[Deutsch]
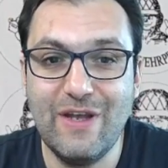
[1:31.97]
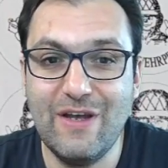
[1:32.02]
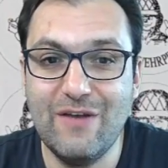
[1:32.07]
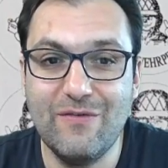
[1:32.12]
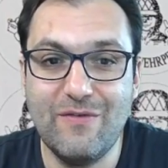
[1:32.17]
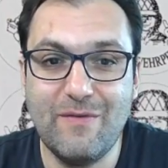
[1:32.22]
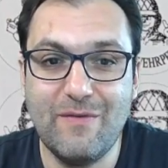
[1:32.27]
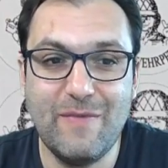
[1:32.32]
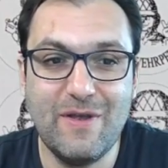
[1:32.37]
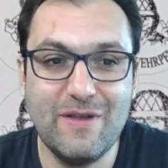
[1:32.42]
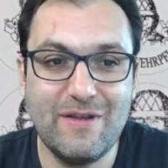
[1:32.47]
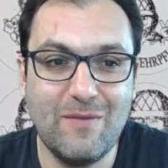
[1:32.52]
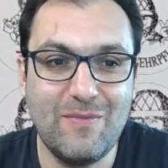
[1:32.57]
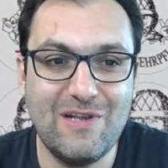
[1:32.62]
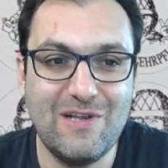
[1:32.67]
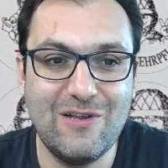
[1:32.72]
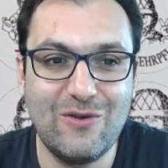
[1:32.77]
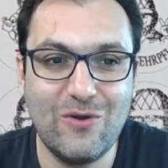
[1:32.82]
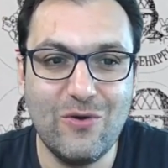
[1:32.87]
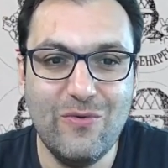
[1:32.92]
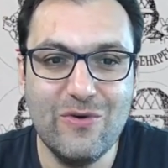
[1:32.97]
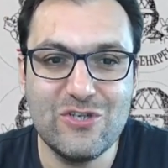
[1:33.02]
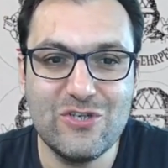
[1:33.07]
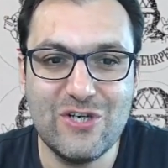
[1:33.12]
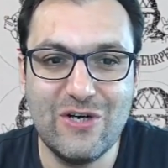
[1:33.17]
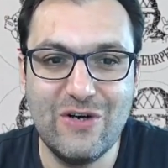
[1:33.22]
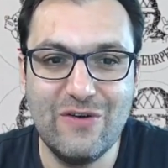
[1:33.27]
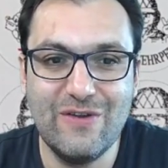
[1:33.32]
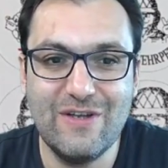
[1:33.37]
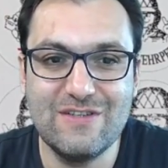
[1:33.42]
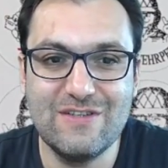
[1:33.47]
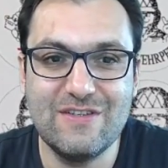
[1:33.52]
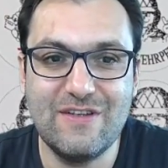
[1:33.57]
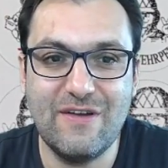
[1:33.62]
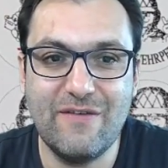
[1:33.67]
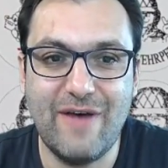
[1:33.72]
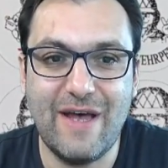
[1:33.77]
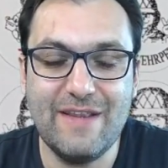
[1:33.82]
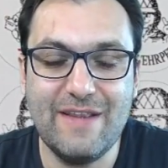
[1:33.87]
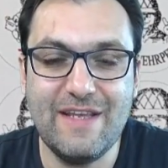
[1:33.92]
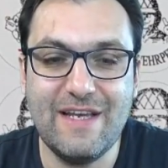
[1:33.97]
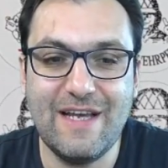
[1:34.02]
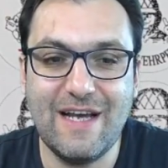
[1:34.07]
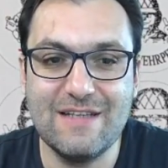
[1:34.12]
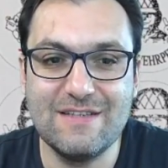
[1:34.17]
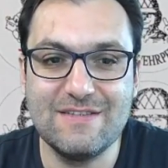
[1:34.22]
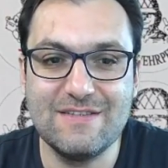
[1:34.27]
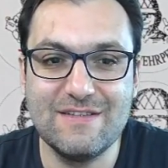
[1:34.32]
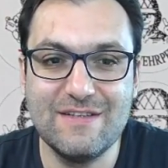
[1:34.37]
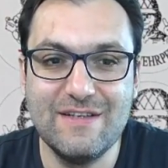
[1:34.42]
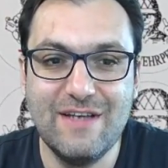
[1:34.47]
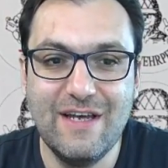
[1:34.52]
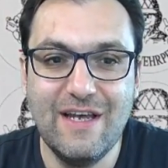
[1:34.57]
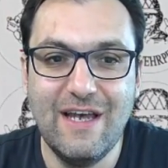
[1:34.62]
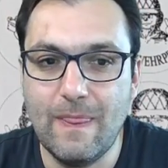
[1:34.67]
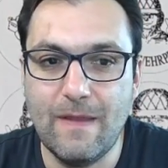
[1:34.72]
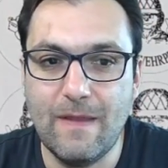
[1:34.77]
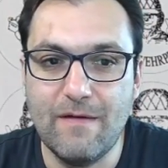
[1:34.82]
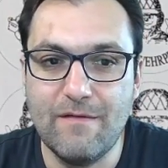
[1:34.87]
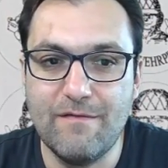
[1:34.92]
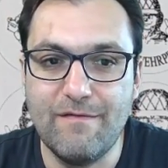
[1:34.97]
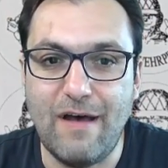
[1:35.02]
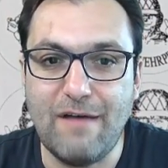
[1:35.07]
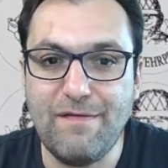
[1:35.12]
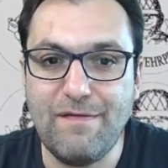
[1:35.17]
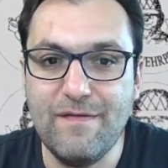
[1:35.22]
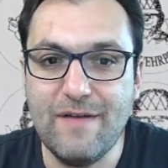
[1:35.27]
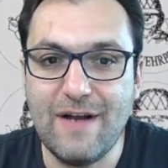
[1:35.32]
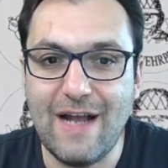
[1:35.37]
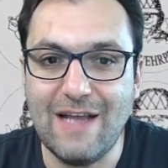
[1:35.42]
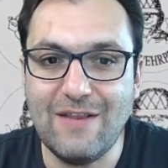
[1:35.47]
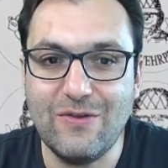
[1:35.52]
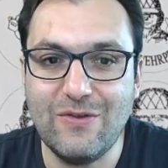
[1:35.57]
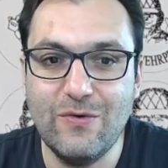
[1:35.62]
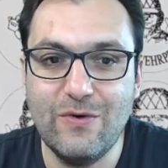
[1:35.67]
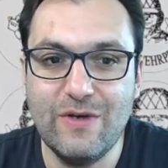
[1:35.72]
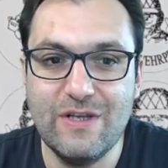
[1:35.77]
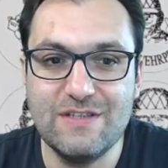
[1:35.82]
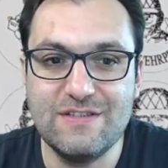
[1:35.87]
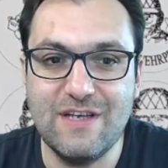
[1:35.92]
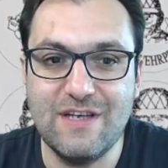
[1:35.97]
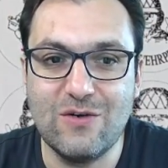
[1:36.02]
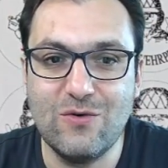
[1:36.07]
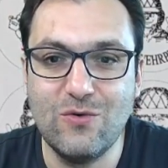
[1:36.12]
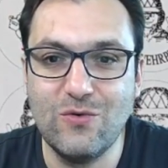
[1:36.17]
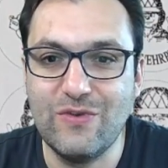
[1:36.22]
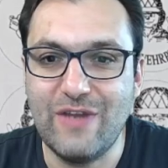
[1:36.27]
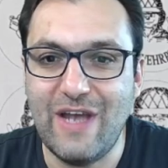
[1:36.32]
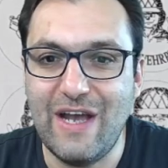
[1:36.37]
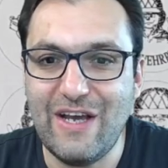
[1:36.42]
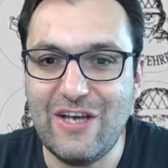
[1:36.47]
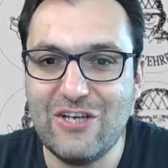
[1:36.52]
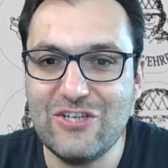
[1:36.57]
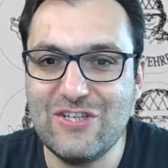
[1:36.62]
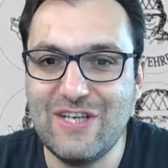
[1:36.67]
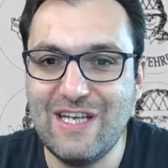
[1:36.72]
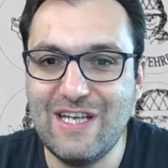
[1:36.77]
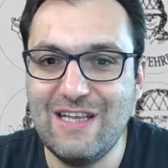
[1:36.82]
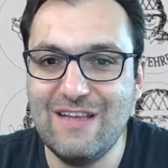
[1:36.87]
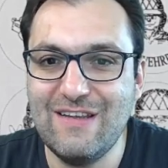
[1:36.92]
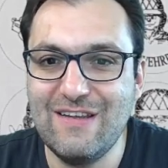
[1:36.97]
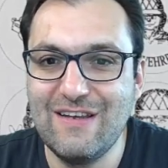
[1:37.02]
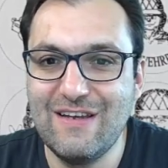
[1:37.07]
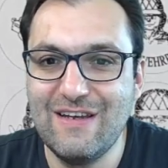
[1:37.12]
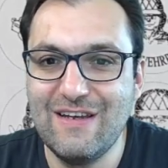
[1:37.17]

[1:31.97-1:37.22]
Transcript: Und wenn wir da ein bisschen drüber schauen, also da waren die ganzen Waffengattungen sehr gut dargestellt,